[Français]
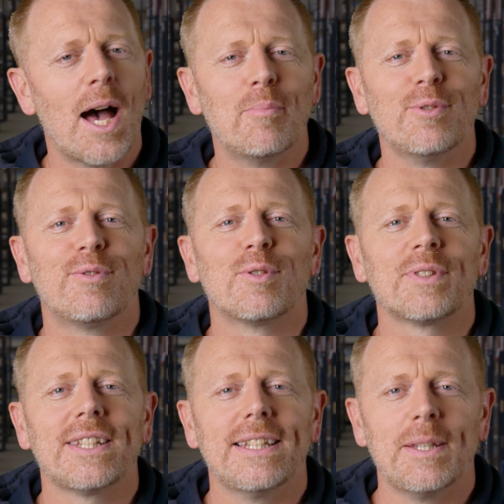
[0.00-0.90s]
Un peu de
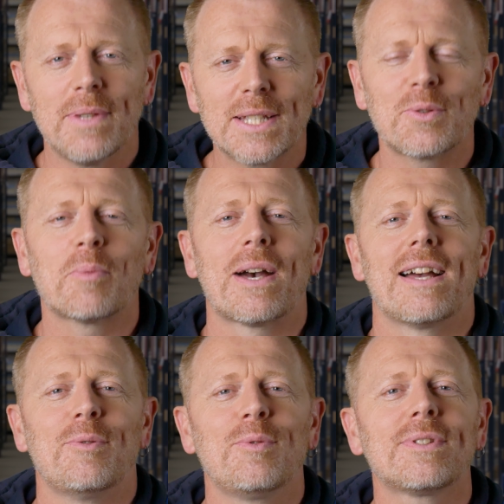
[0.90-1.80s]
volonté n'est bien sûr
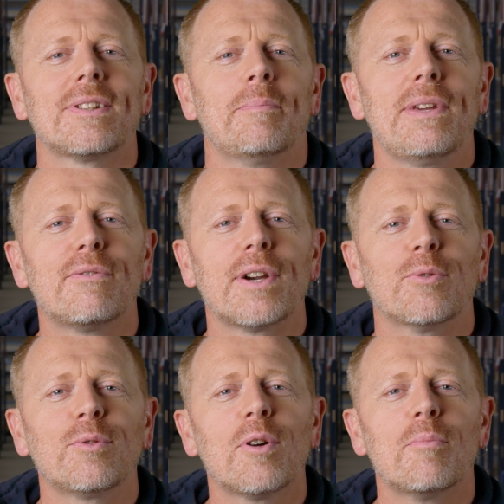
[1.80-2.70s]
pas un luxe, mais
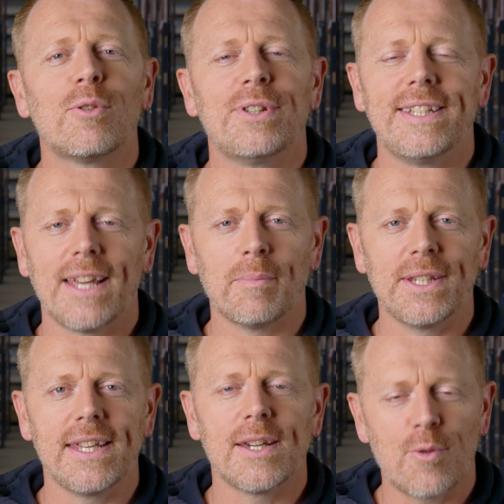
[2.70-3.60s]
voyons comment le
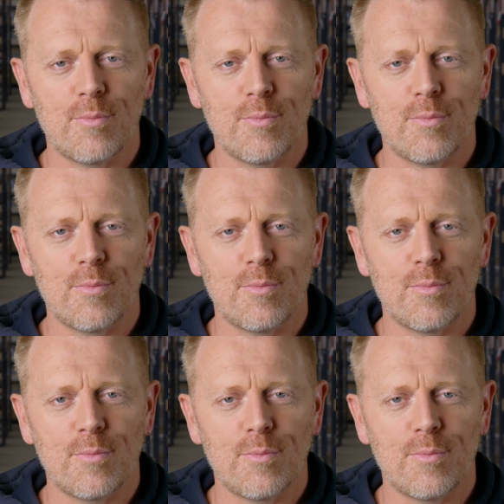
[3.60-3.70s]
déterminer